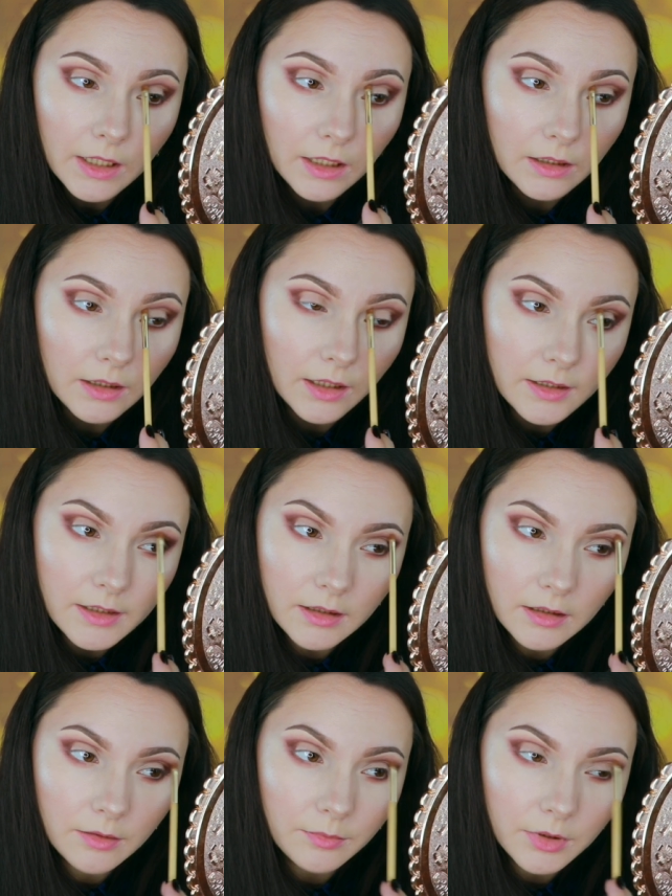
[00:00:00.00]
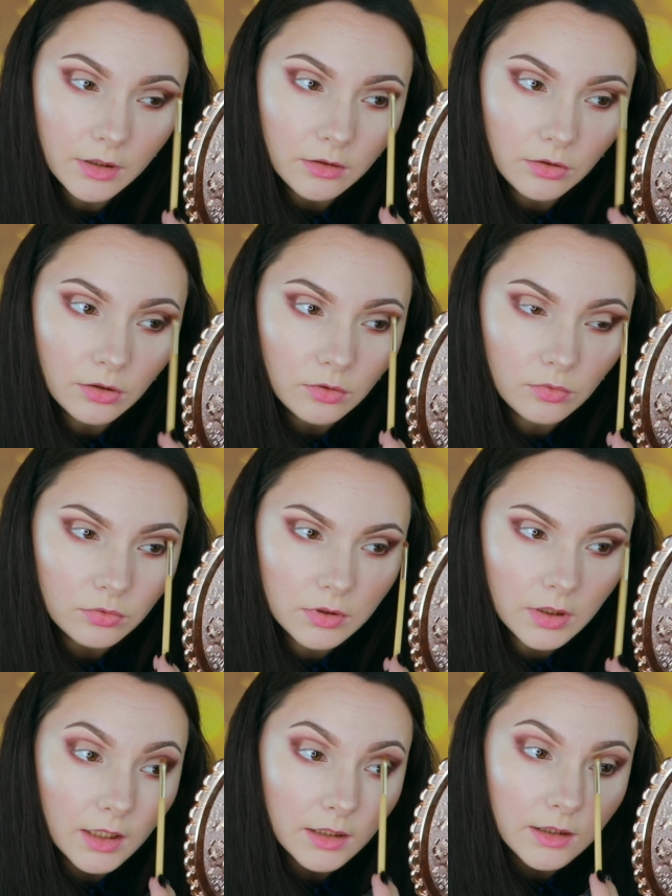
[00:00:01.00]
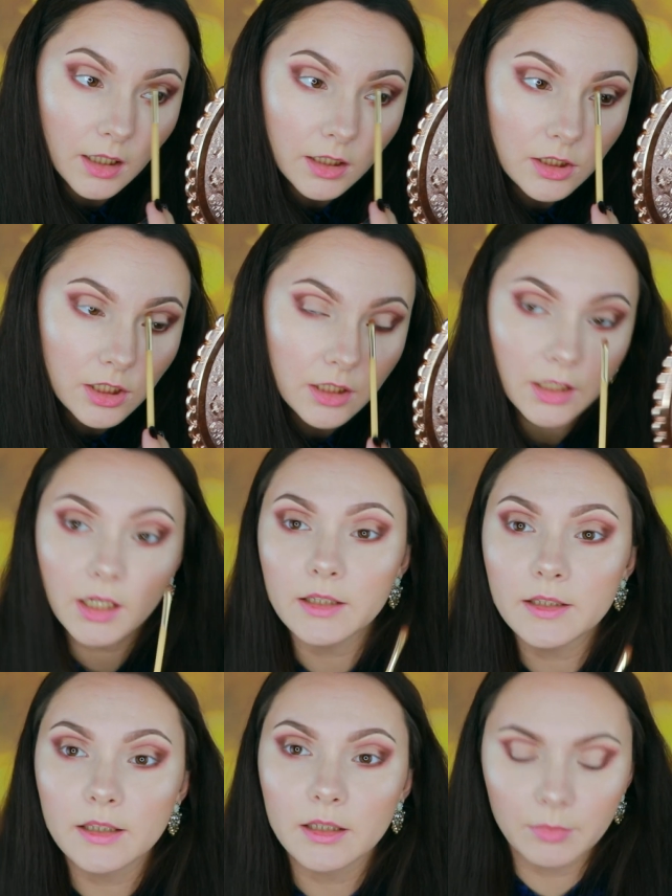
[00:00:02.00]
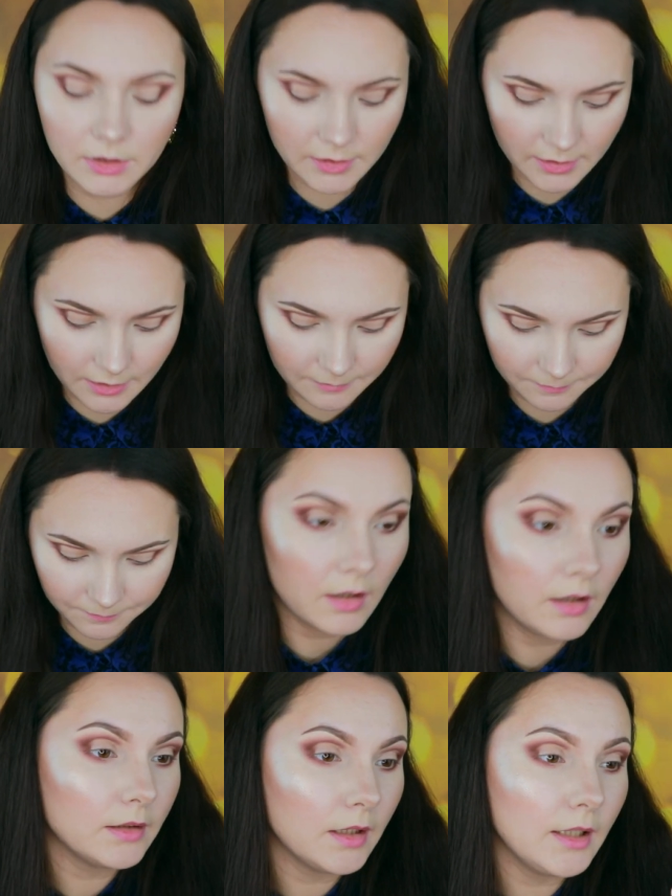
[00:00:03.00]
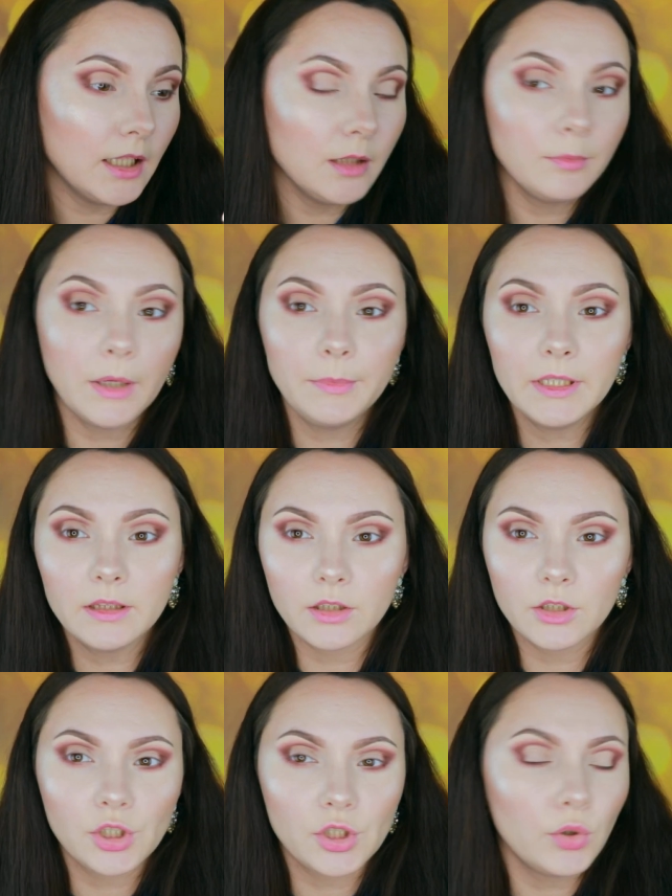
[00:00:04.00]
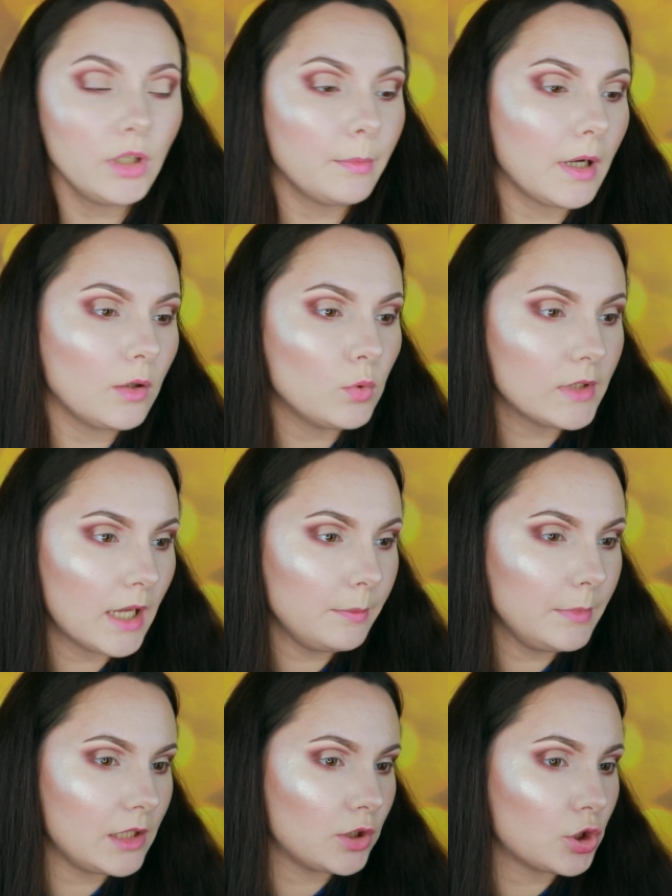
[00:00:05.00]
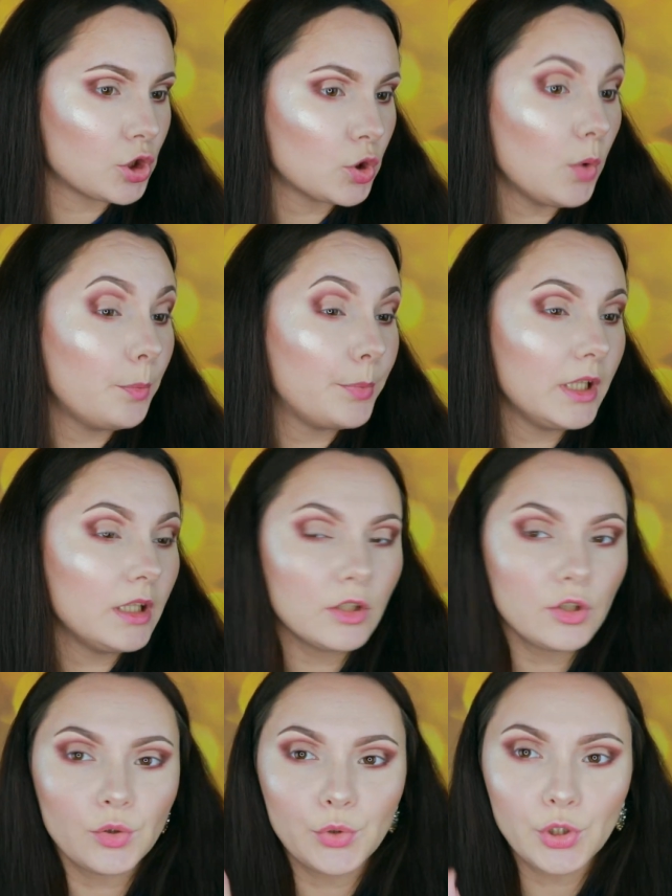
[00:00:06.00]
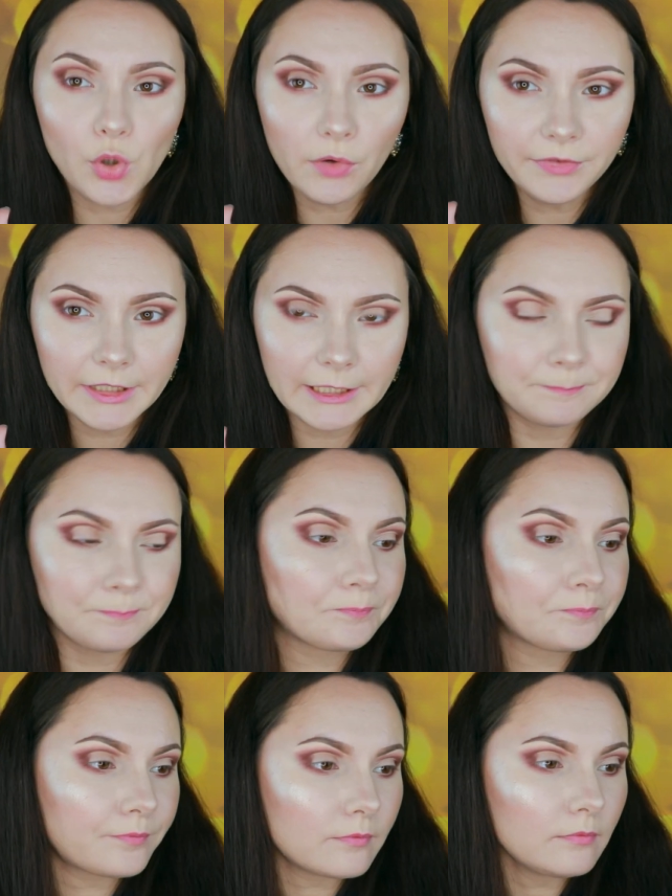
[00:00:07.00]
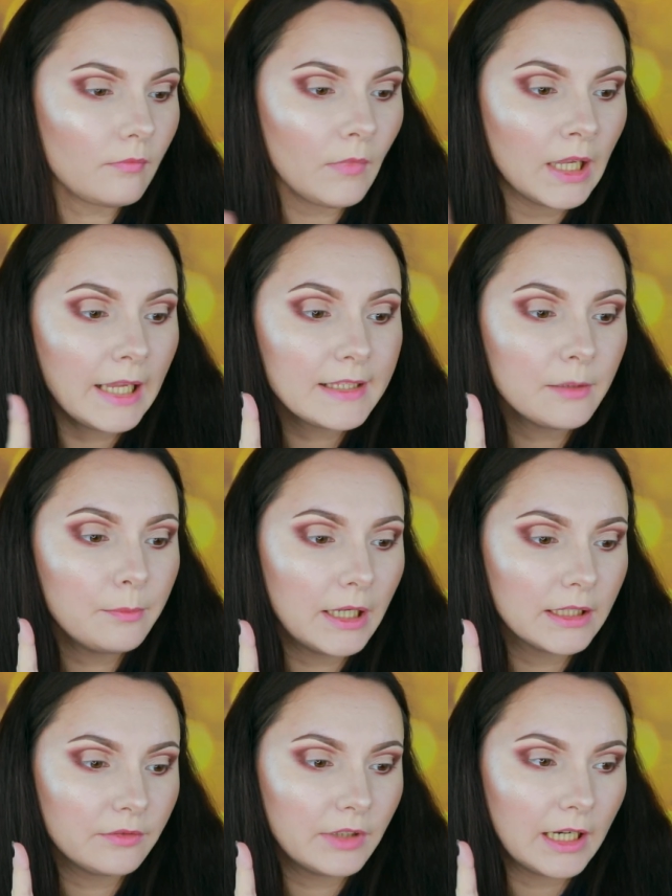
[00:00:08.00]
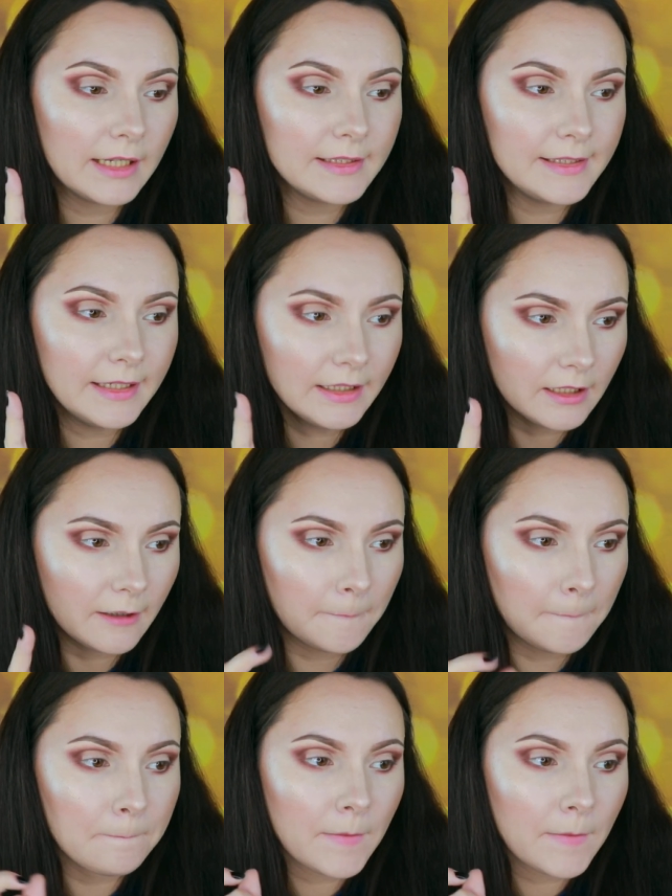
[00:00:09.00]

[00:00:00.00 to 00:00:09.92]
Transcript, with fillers: Этот оттенок мне никуда также не осыпался. А на данный момент э, что я могу заметить? Что при растушевке этих матовых оттенков